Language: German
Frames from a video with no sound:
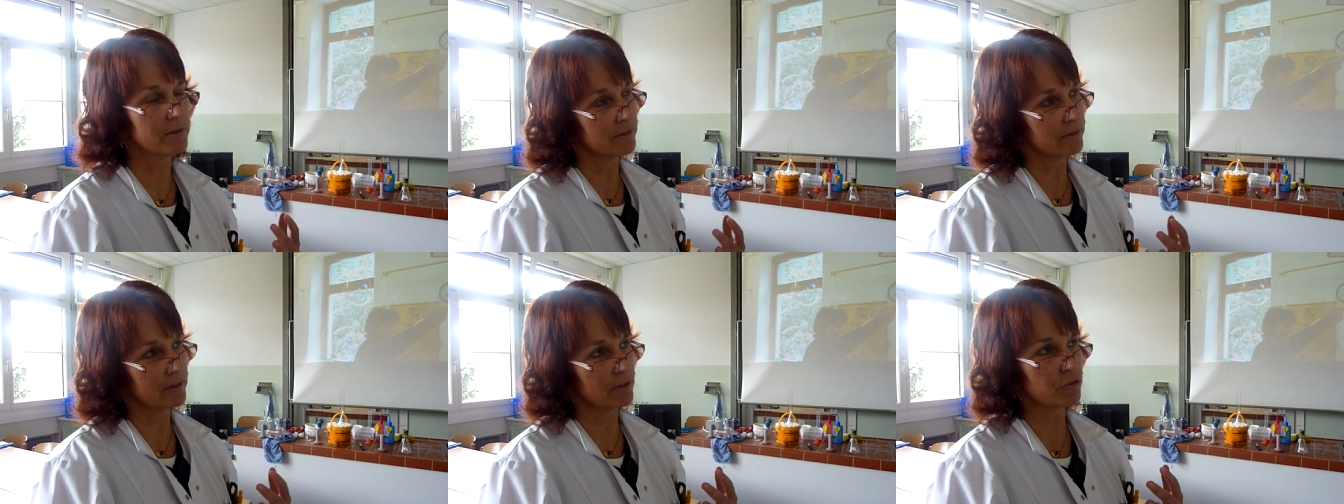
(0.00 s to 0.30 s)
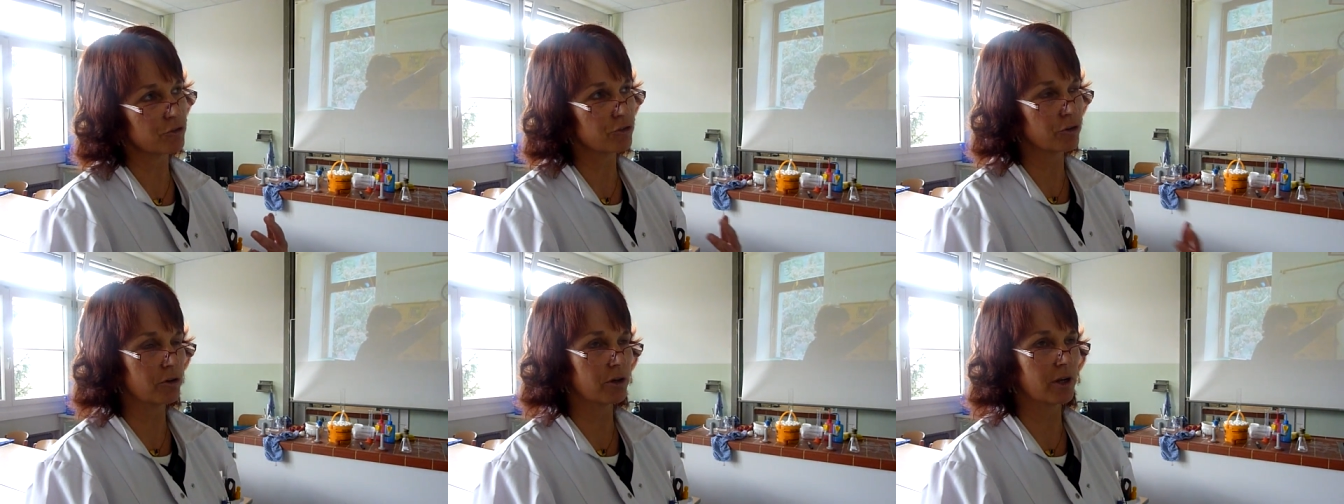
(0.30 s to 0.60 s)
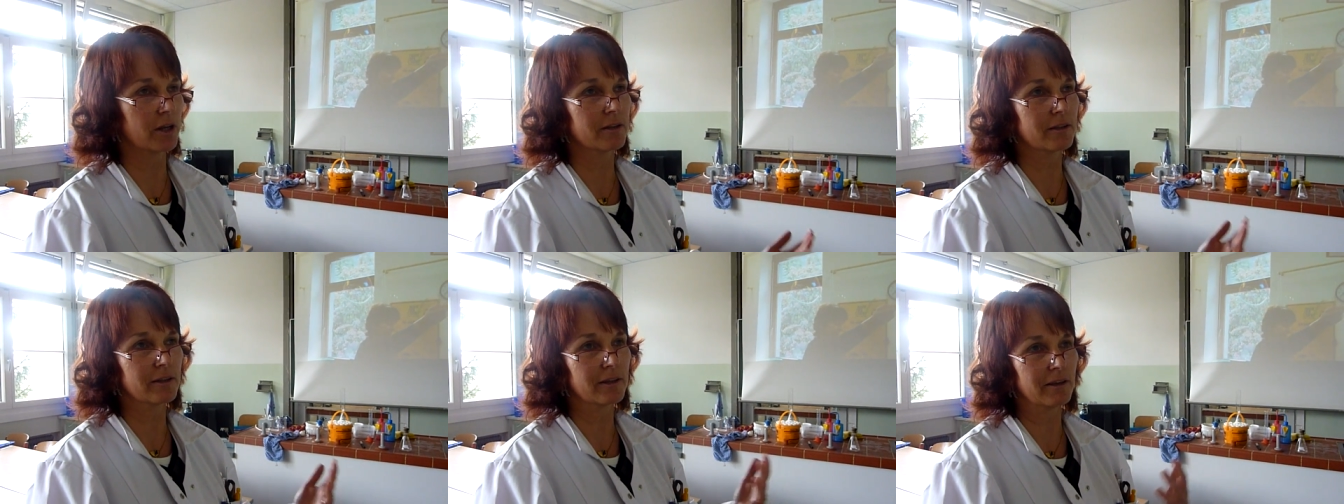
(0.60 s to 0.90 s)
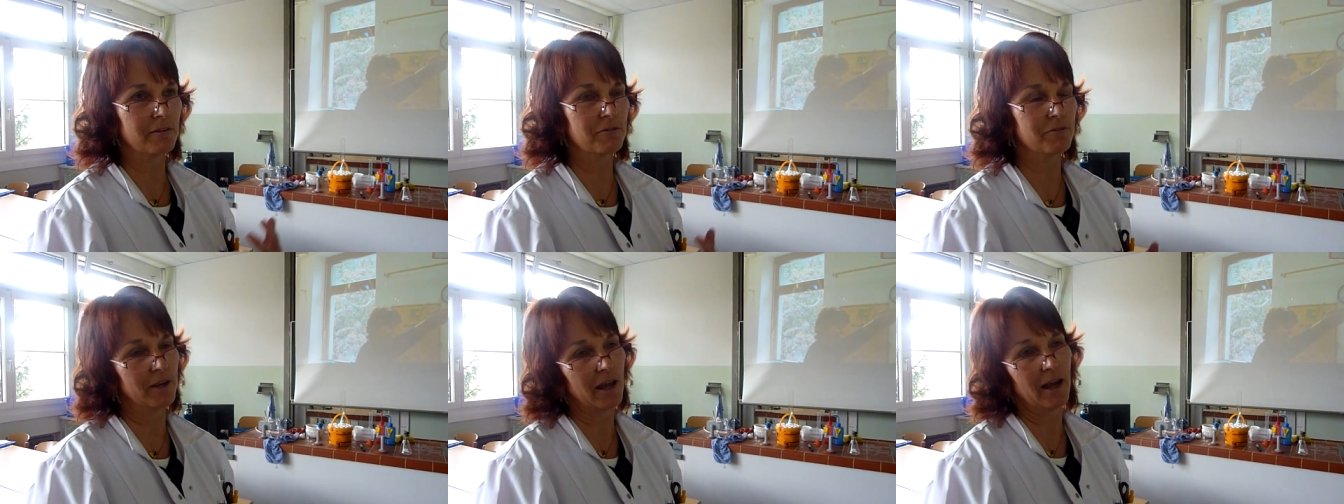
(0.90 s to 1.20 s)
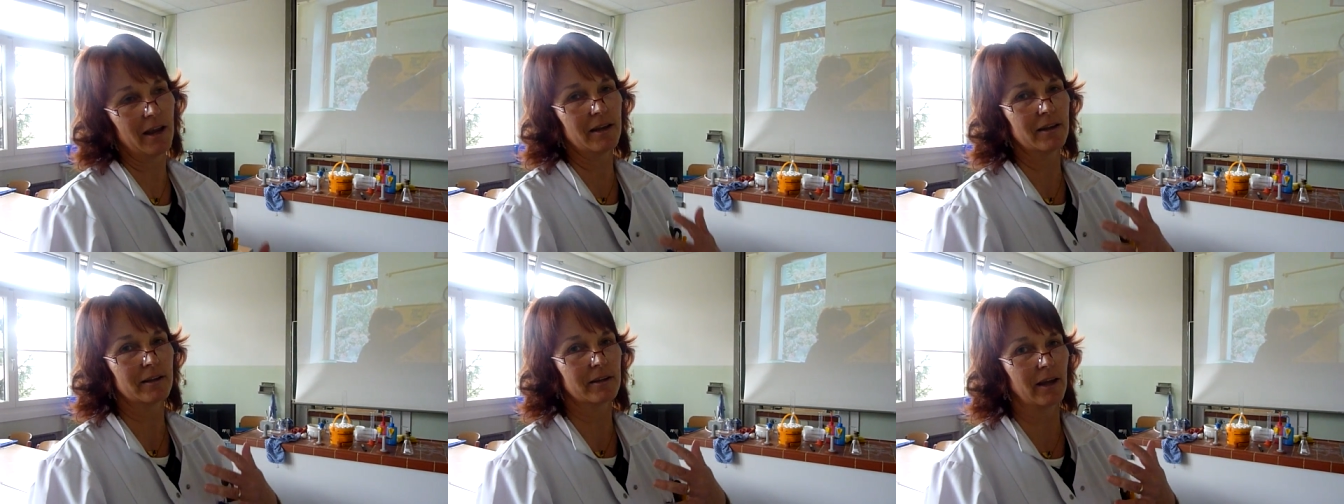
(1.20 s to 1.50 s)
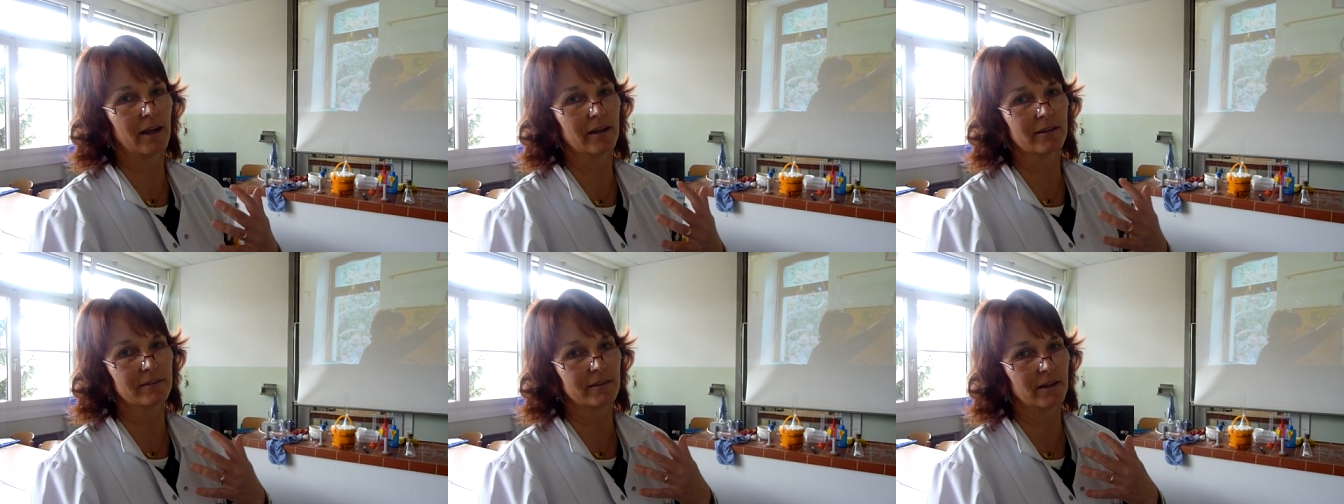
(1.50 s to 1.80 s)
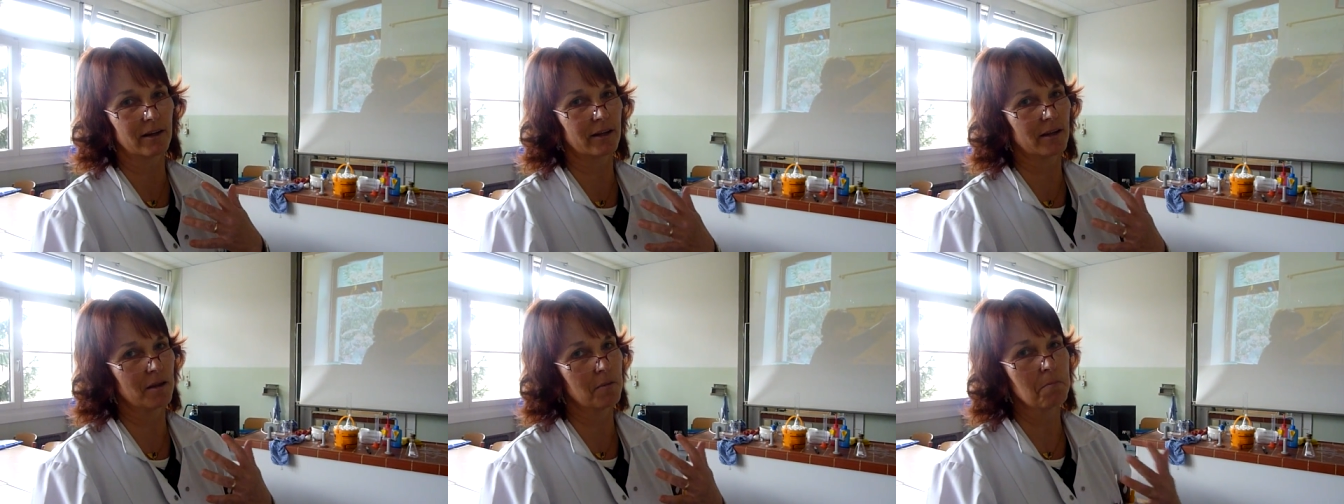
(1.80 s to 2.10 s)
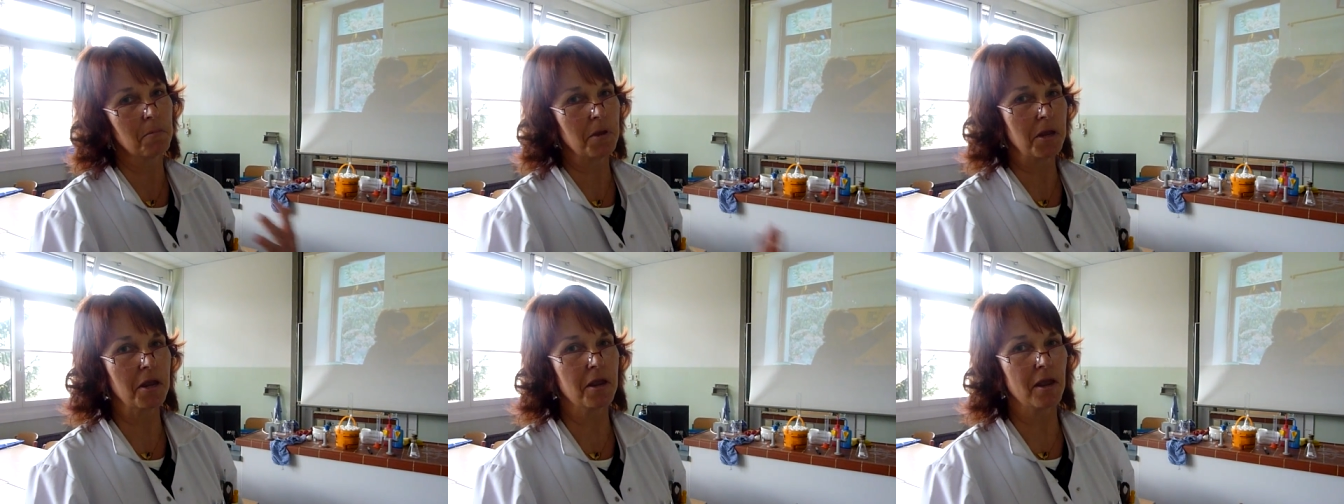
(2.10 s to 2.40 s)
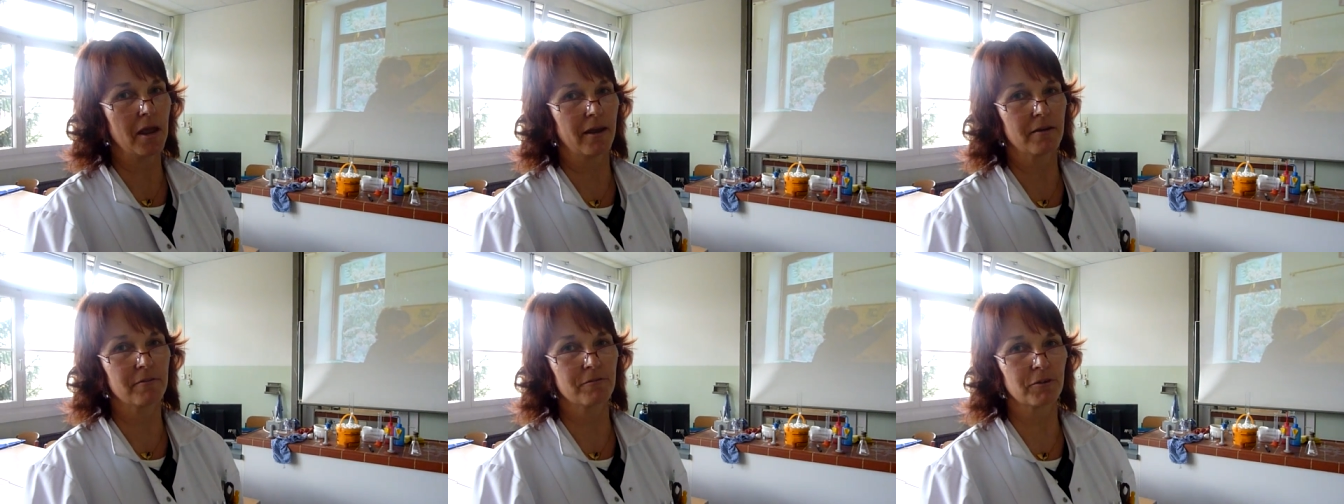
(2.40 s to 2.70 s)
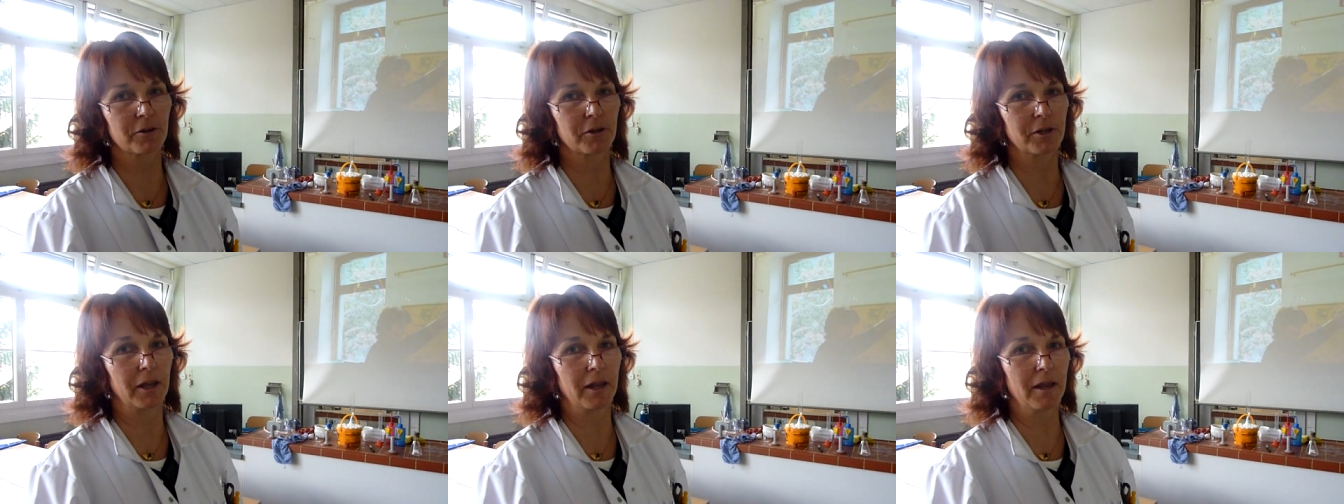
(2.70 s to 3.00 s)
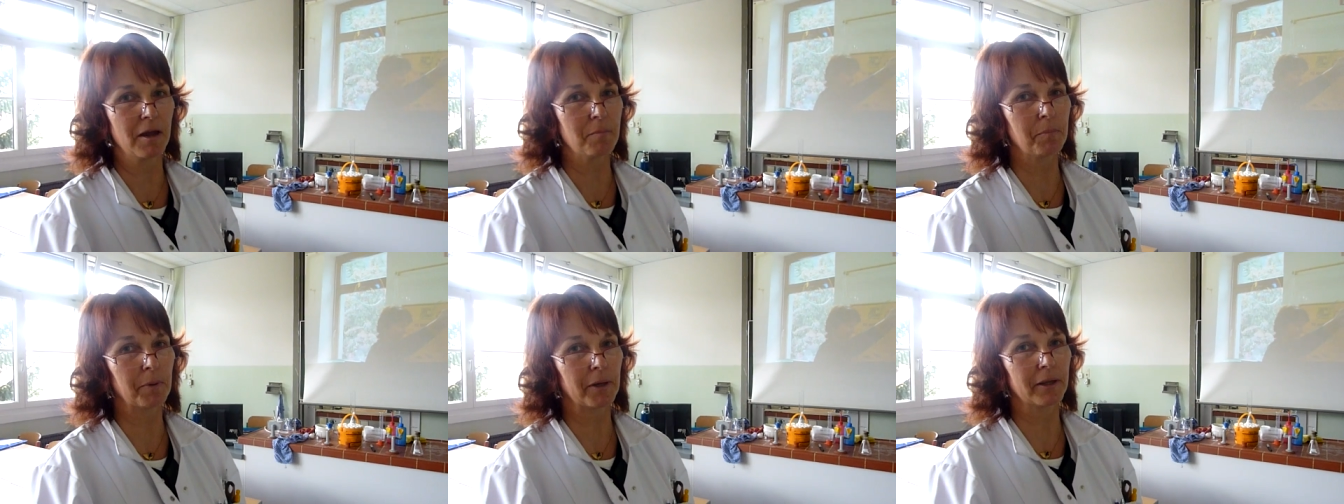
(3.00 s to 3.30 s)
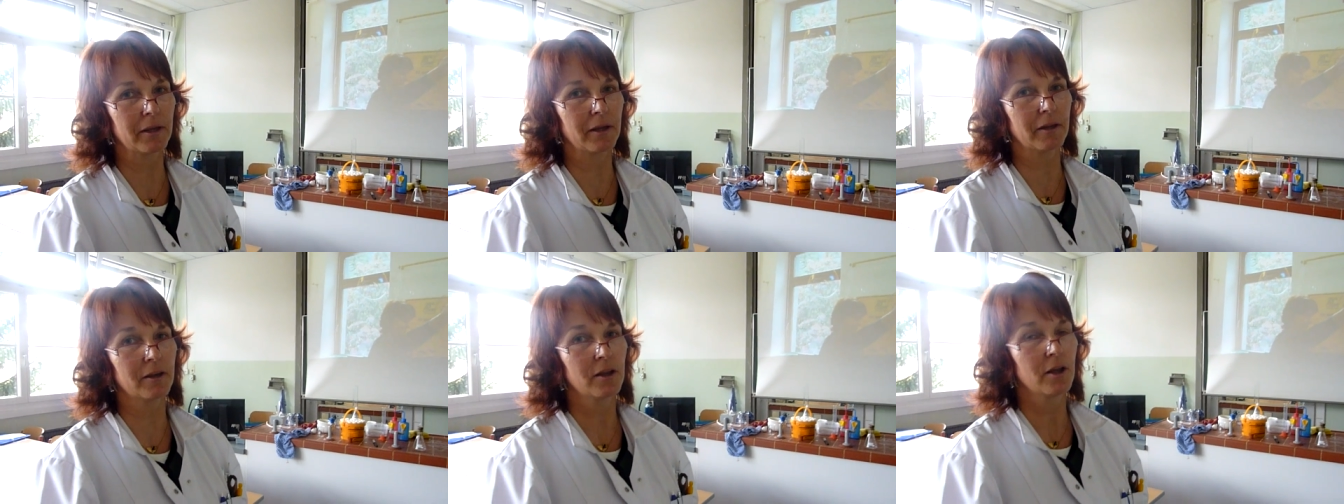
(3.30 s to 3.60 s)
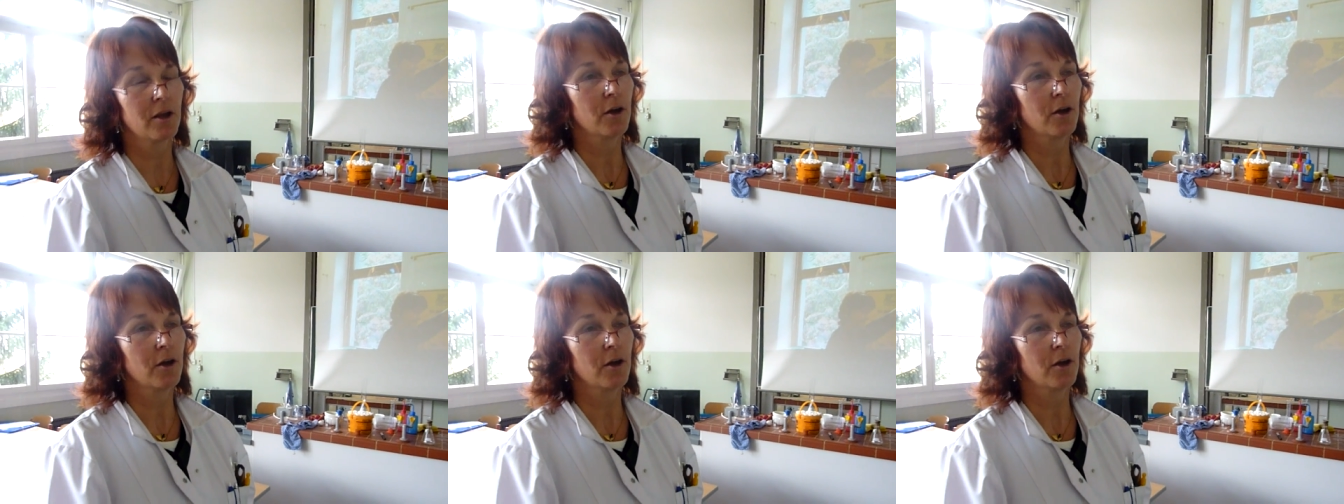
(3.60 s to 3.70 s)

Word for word: den Schülern die Gefährlichkeit der Chemie einfach näher bringen.